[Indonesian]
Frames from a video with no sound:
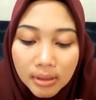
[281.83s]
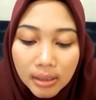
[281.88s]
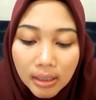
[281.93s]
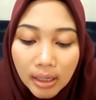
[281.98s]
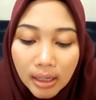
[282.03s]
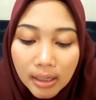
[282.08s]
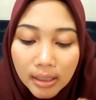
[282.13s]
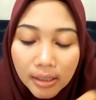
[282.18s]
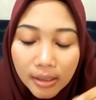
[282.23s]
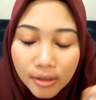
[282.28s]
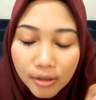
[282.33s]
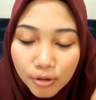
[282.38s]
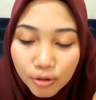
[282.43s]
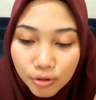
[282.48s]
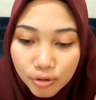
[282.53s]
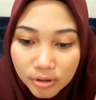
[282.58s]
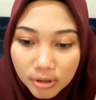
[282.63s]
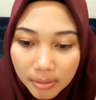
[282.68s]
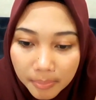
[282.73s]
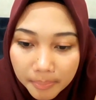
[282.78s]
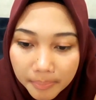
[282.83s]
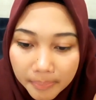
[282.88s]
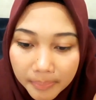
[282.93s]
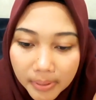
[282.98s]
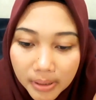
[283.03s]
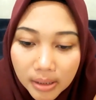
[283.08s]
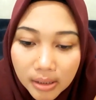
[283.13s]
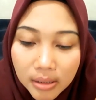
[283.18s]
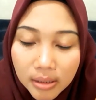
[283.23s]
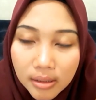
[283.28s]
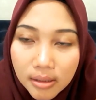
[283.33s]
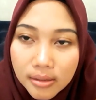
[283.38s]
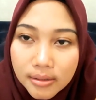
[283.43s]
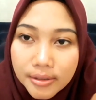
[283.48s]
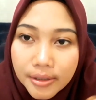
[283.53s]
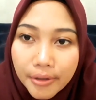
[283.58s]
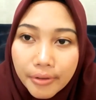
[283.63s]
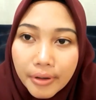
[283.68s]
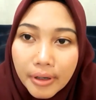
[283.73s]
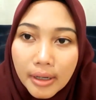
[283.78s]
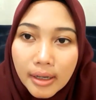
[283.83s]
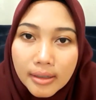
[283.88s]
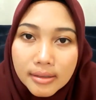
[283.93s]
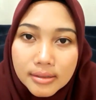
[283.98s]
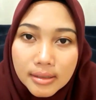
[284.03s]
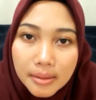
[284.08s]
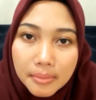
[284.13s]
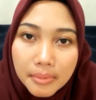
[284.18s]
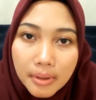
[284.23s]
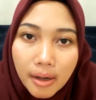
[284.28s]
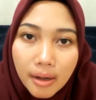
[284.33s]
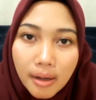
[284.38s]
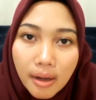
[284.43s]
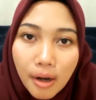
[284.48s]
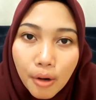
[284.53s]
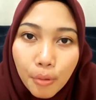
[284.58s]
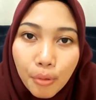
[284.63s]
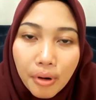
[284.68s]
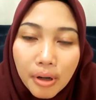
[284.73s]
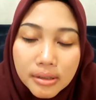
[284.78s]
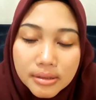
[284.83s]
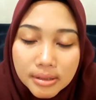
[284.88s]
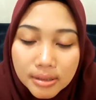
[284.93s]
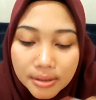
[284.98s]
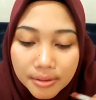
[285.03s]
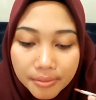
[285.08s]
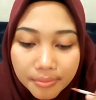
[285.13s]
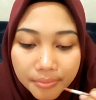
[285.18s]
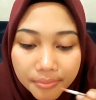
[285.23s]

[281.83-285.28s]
kalian itu tipe cewek yang sama kayak aku nggak sih